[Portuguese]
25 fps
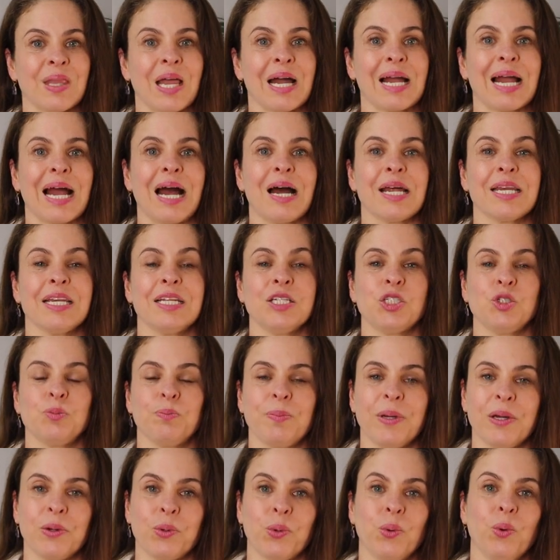na carne de
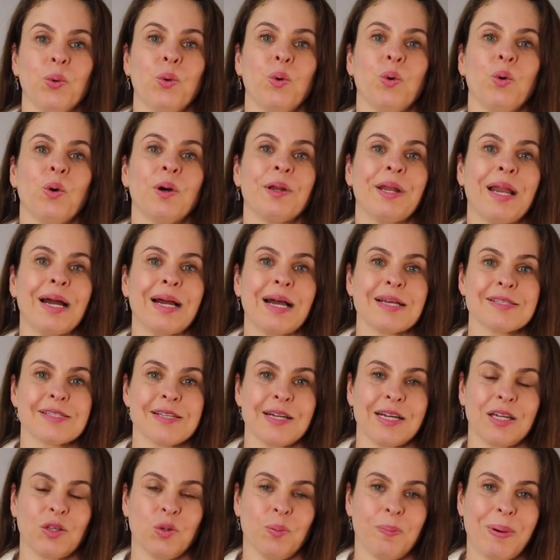peru, na
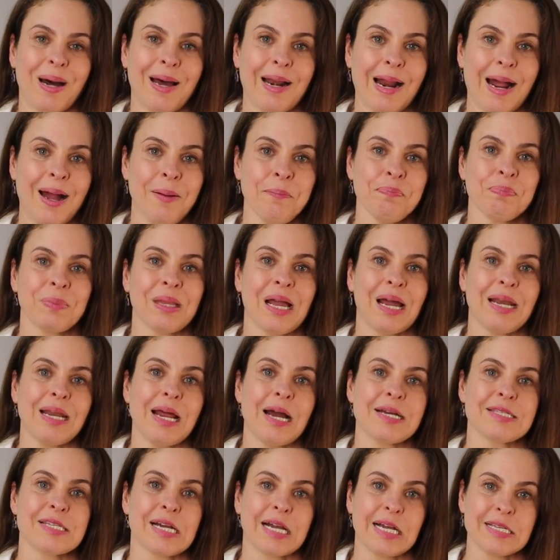castanha do Pará.
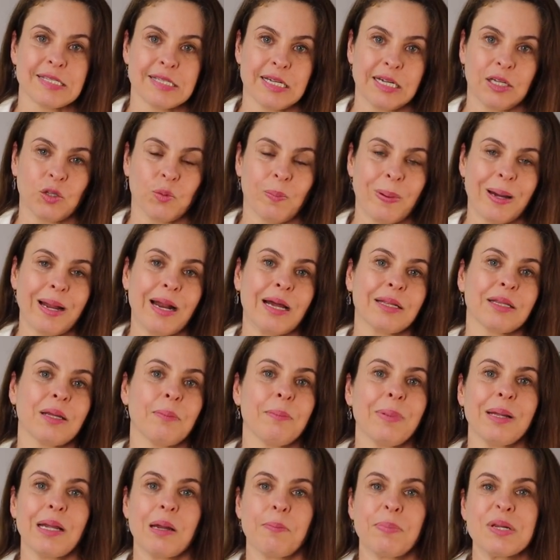Aliás, a castanha do Pará
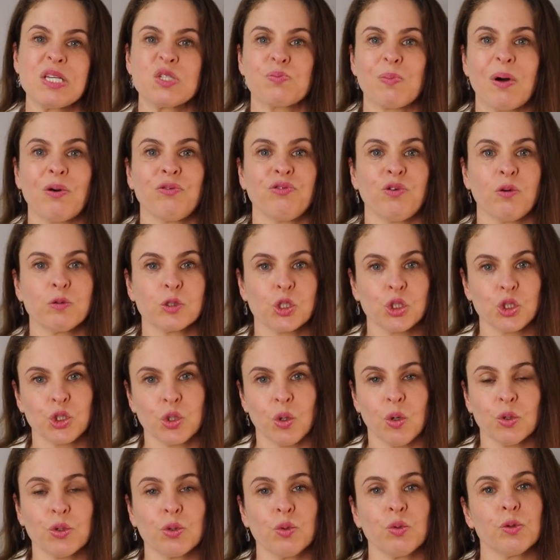também é a principal fonte de
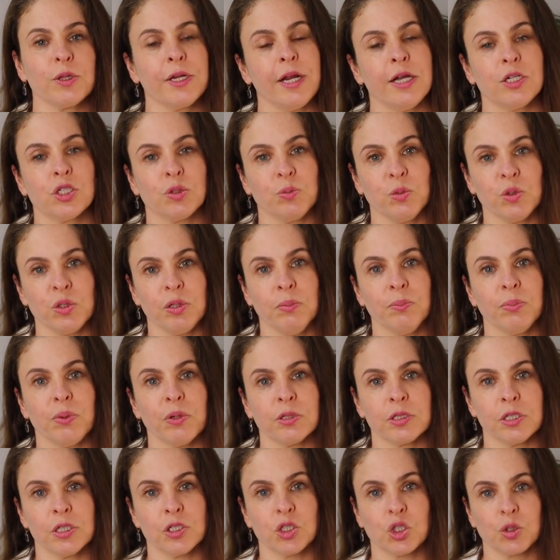outro nutriente muito
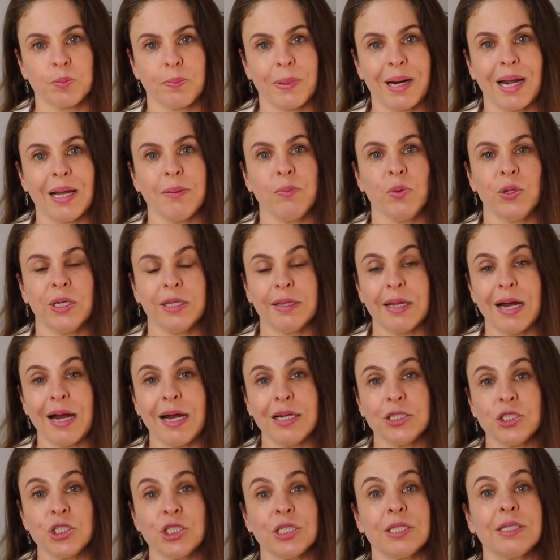importante para a
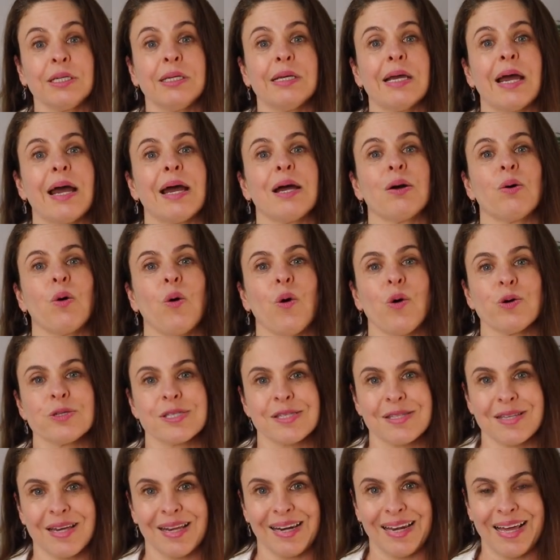imunidade, que é o
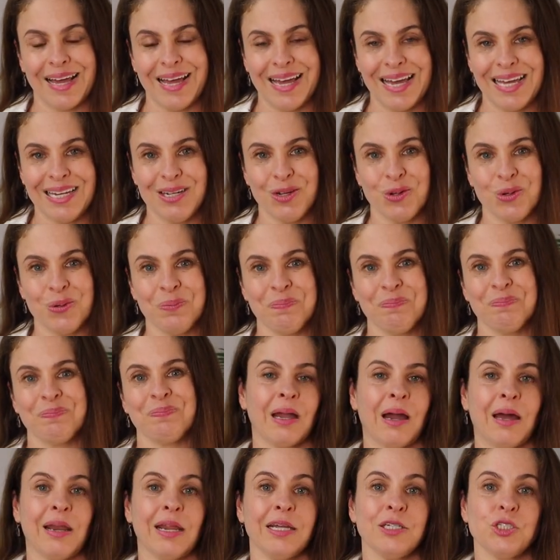selênio.
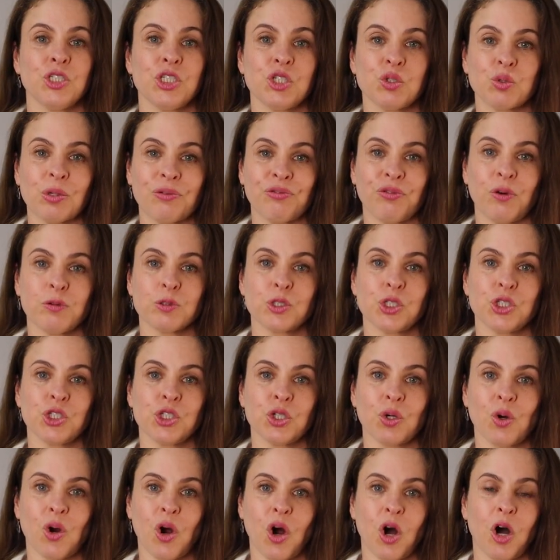Além disso, é fonte
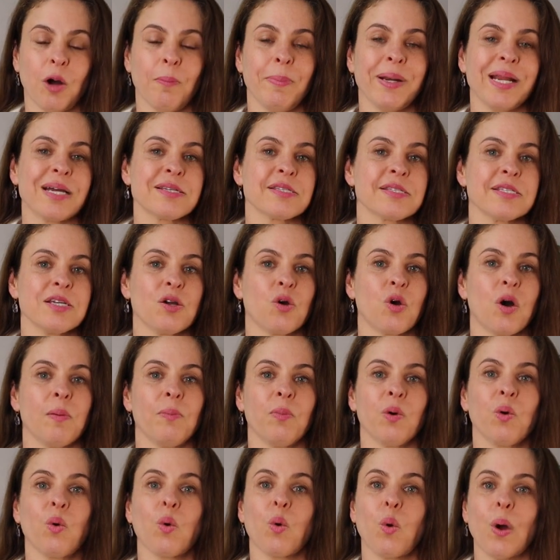de cobre, assim
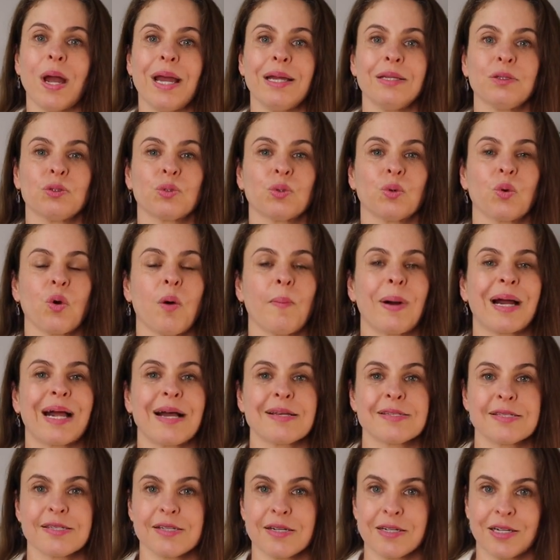como o coentro, como a
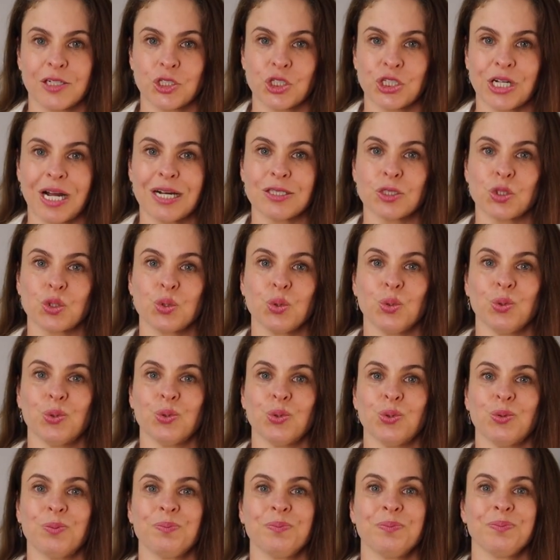castanha de
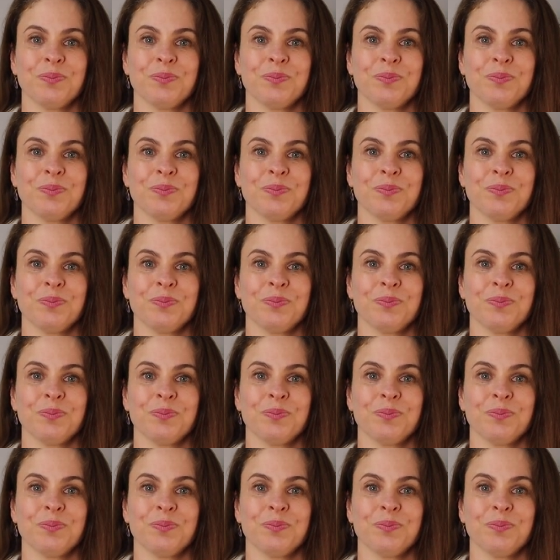caju,